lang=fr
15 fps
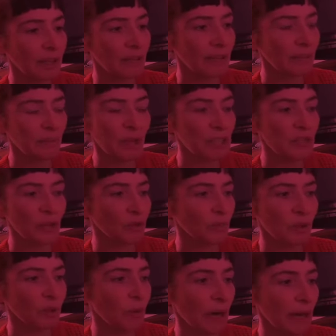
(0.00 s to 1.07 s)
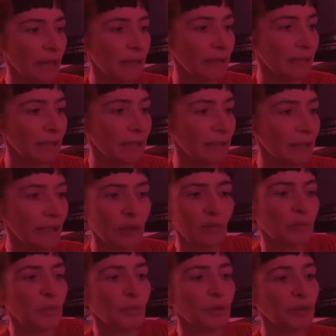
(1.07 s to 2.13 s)
Personne ne me croirait, et l'on me
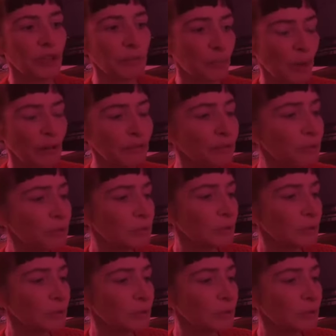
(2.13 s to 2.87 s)
prendrait pour un fou.